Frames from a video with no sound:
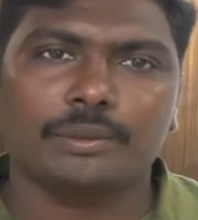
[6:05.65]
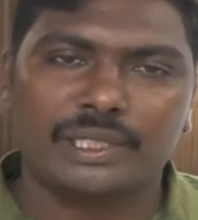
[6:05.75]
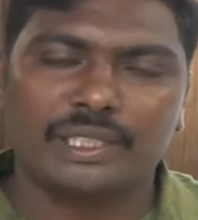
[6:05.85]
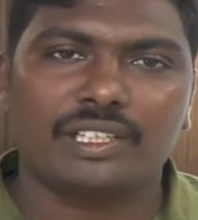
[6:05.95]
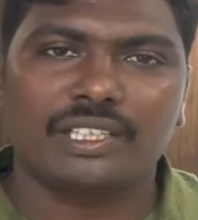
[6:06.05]

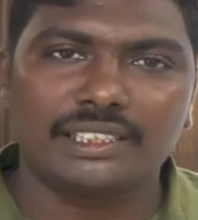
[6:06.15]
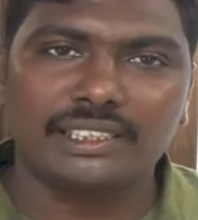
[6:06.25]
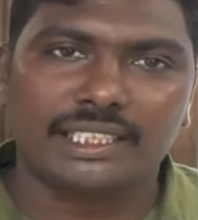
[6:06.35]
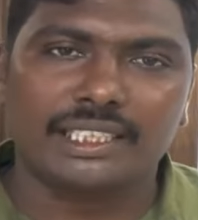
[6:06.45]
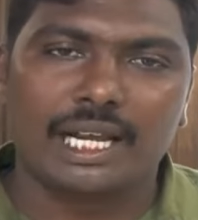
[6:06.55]
పిల్లవాడని
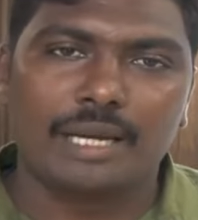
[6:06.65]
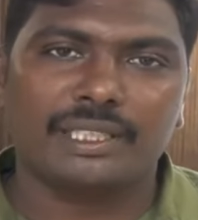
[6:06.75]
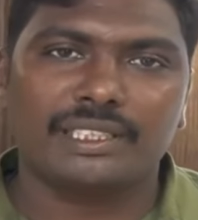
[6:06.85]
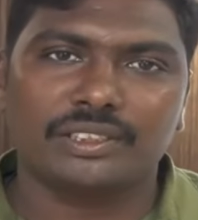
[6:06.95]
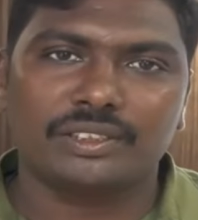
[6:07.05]
తను
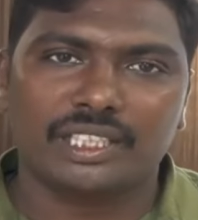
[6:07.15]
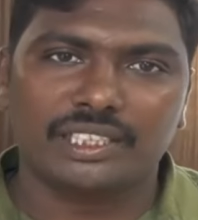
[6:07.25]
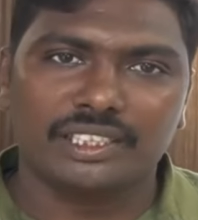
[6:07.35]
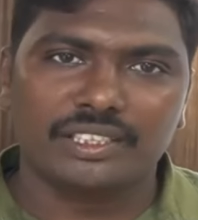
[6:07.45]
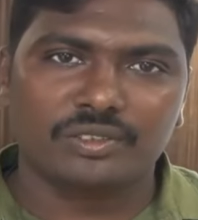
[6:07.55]
కాపాడినందుకు
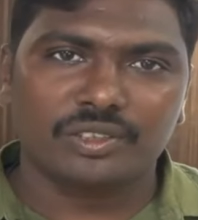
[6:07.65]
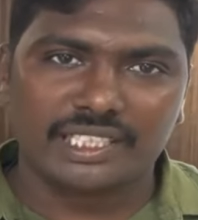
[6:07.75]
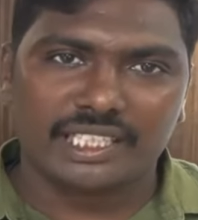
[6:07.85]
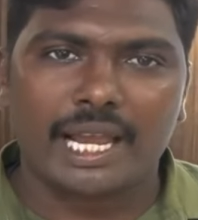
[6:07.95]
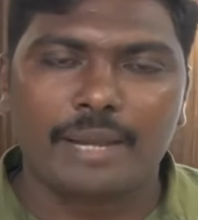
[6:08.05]
తల్లిదండ్రులు కూడా
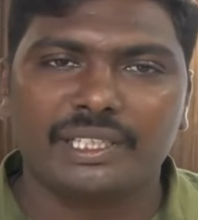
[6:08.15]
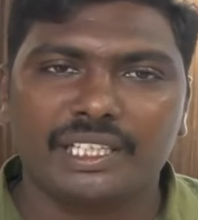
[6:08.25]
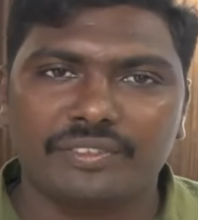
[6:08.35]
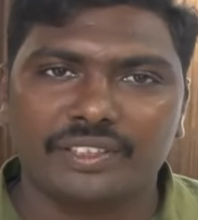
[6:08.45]
చాలా హ్యాపీగా